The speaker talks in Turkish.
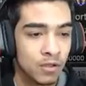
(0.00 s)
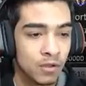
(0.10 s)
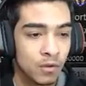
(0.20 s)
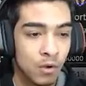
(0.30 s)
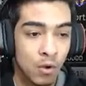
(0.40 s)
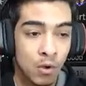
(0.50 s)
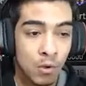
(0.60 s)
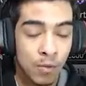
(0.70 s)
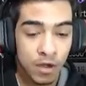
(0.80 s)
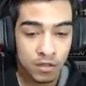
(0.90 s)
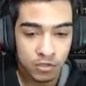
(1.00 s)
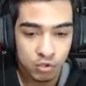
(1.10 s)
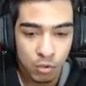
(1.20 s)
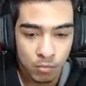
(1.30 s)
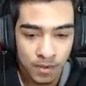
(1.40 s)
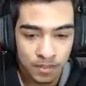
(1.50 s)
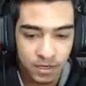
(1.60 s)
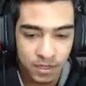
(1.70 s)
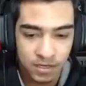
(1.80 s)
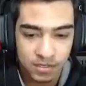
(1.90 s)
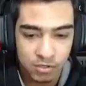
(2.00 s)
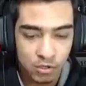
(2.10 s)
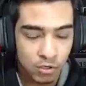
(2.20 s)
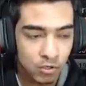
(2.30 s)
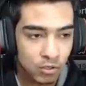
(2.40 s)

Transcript: o var da çok materyal istiyor.